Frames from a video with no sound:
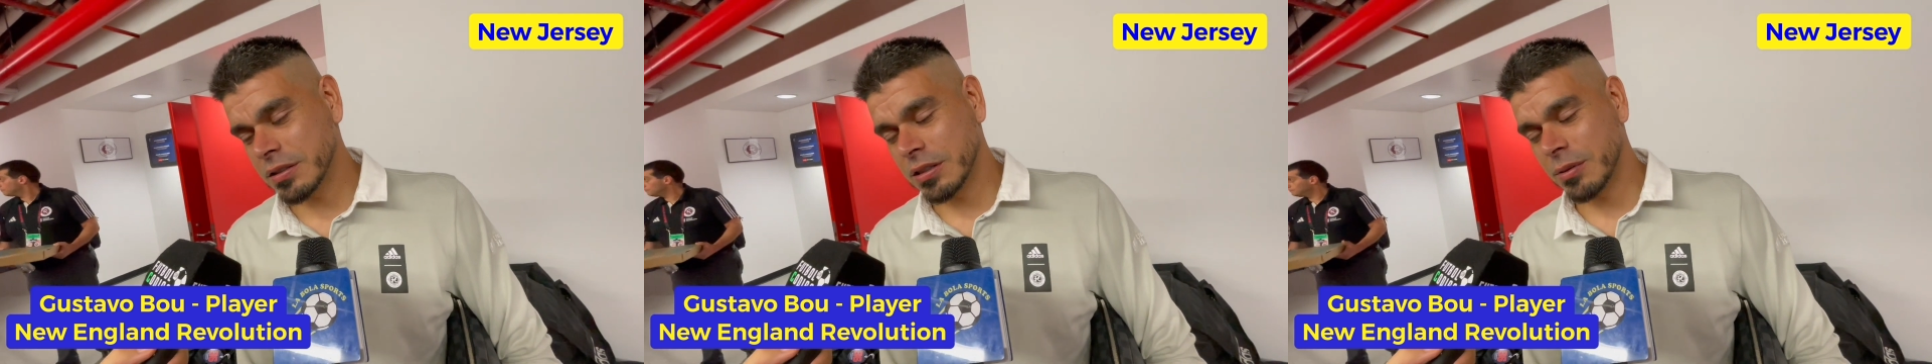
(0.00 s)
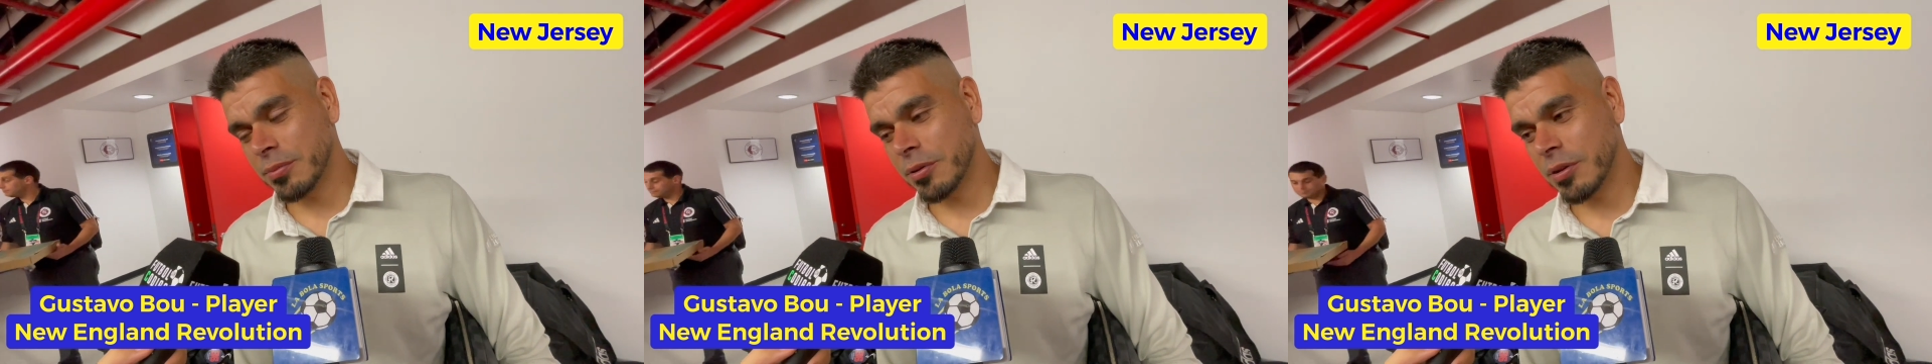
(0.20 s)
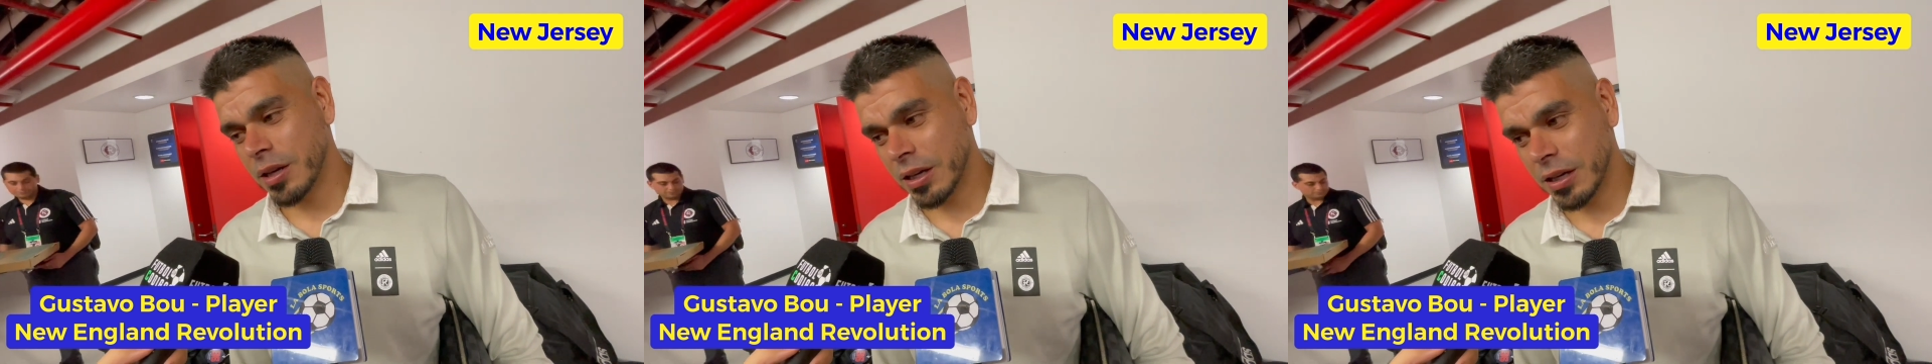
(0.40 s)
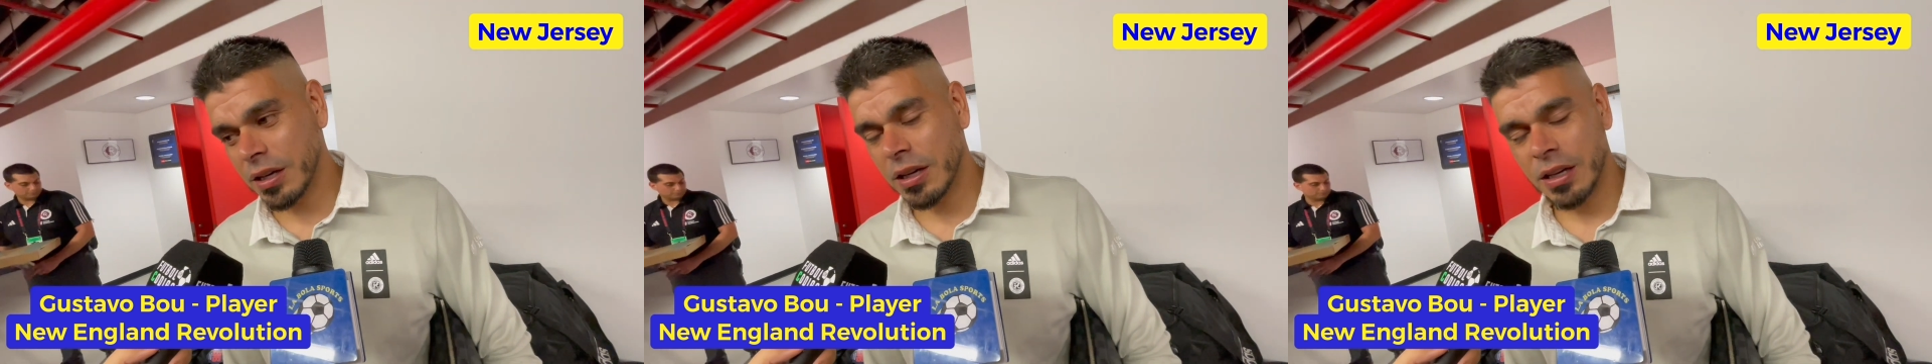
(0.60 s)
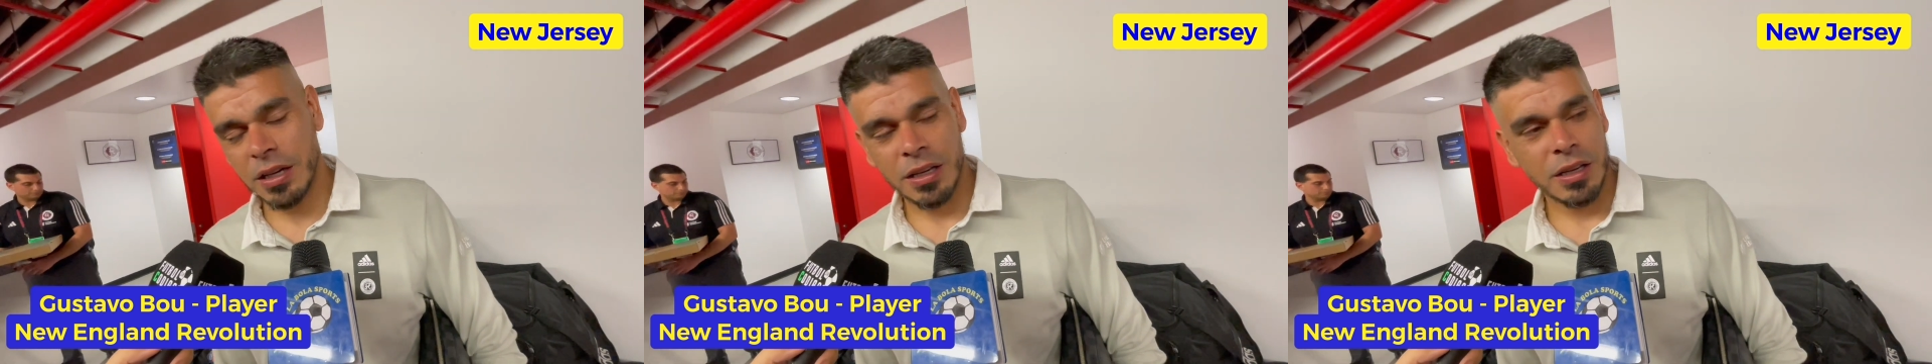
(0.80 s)
siempre voy a
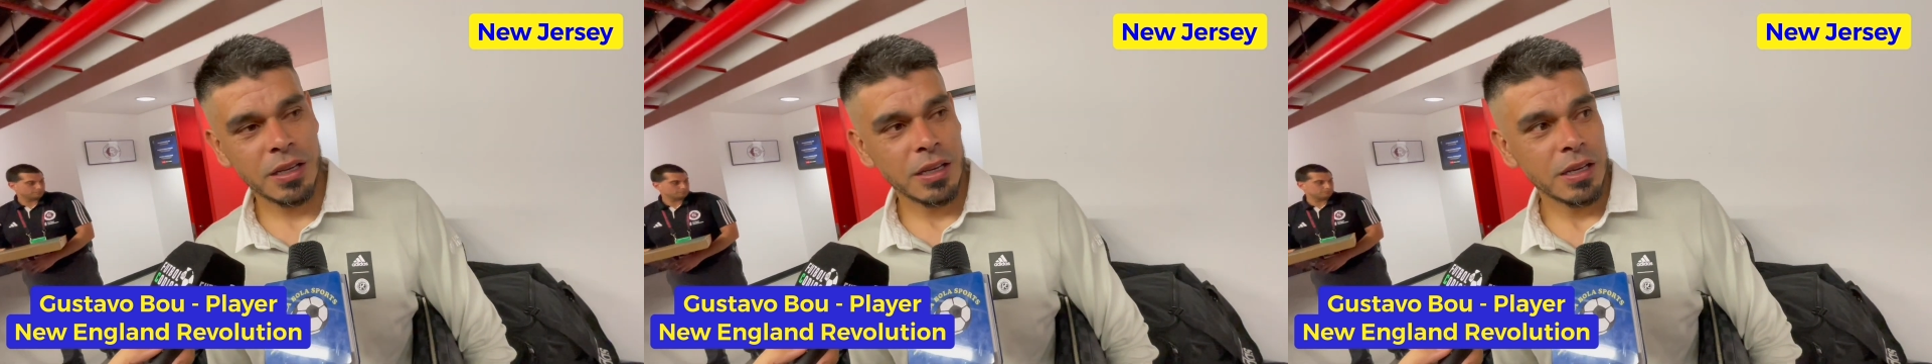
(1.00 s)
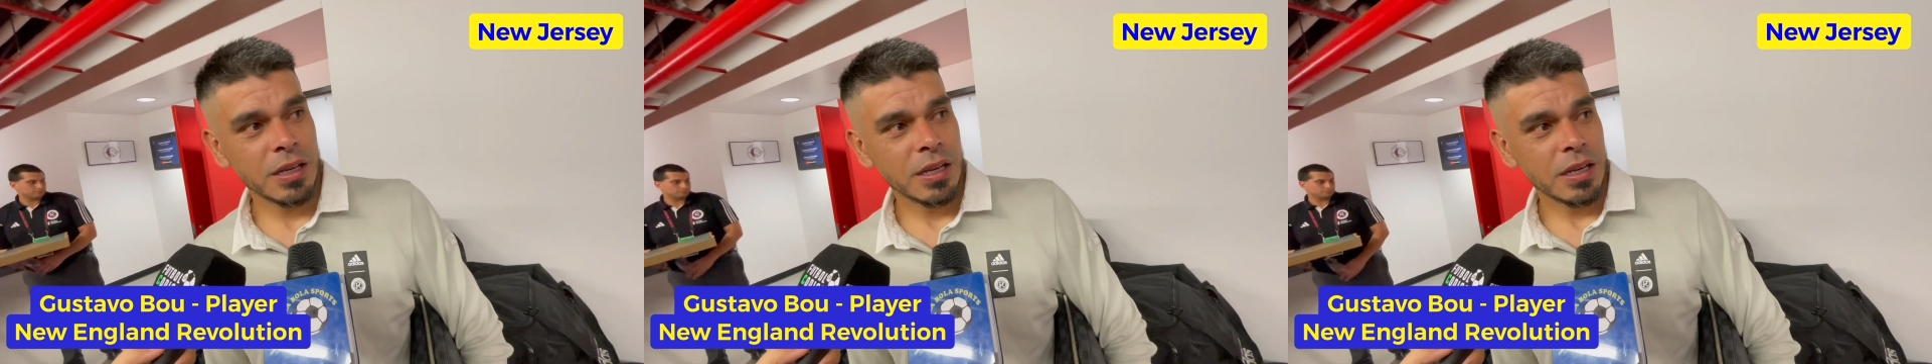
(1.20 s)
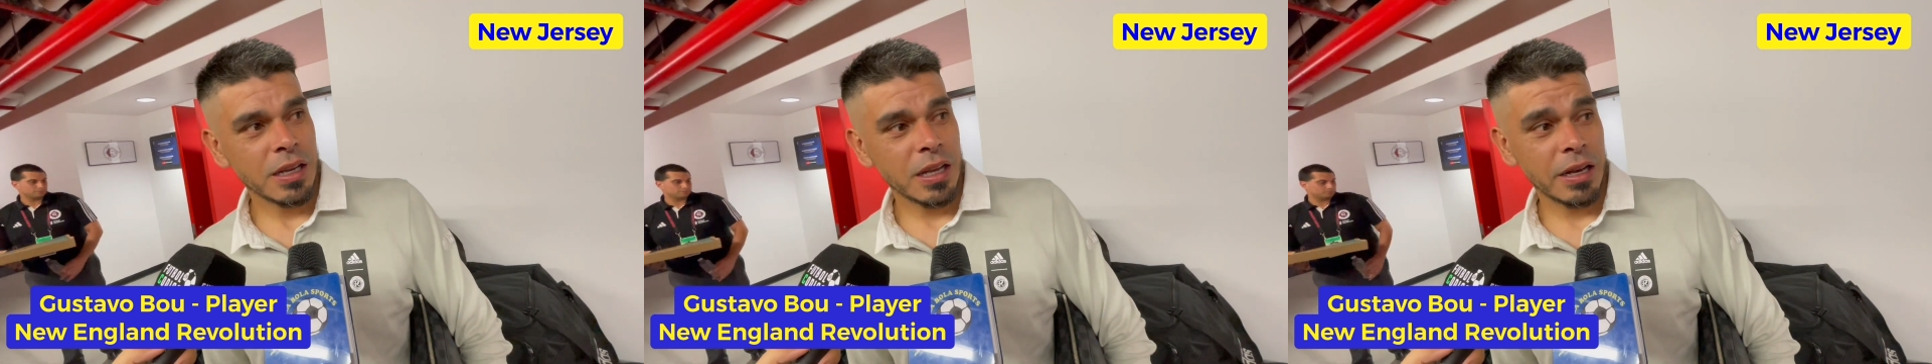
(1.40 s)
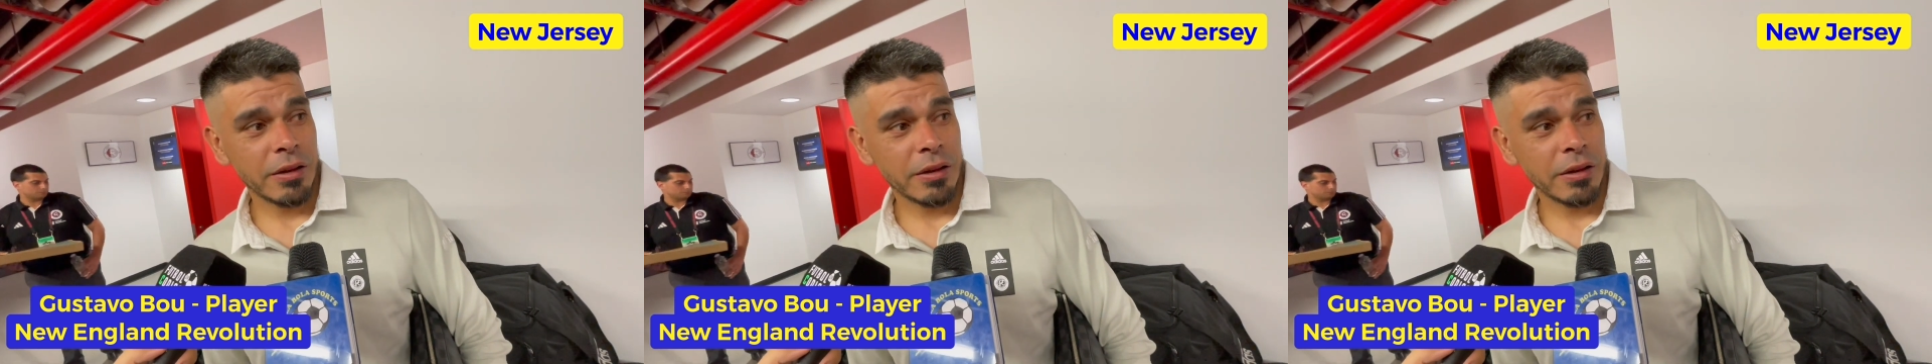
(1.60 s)
querer que,